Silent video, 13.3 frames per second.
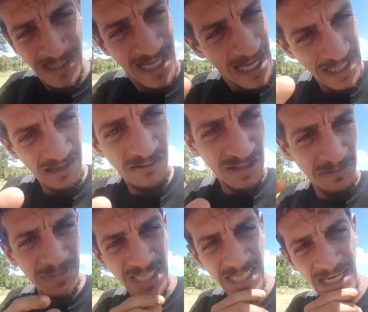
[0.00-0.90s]
نريح شي
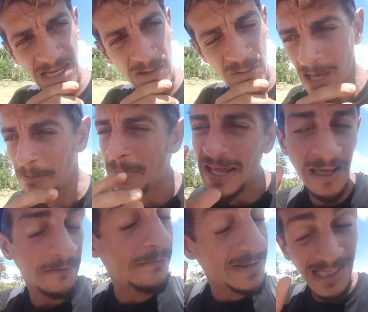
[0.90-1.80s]
مدينه ولا ما
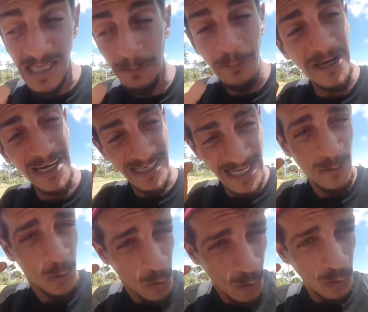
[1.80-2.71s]
نعرف سا ديبو انا
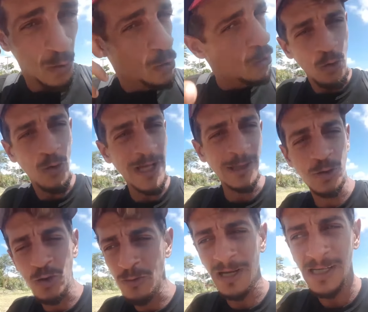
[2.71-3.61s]
كنقول وقولوا لي
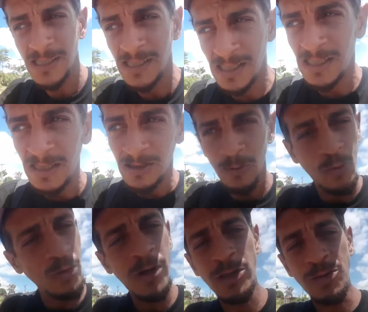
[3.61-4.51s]
نتوما
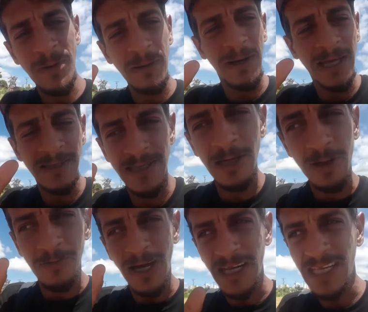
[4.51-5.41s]
قولوا لي نتوما البلان
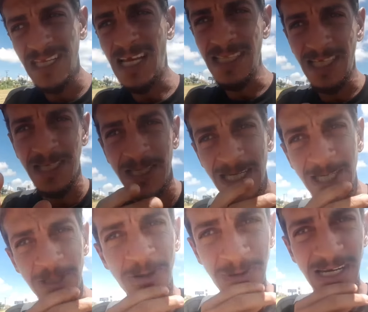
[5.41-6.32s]
ديالكم غنريح هاد
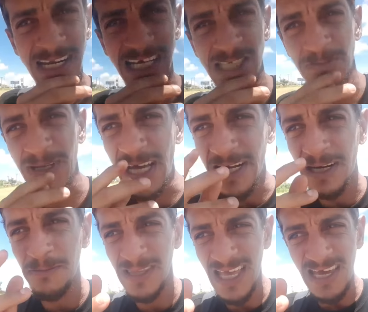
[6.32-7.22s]
20 يوم اللي غتبقى
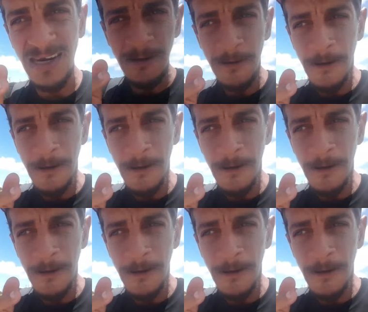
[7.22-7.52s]
رمضان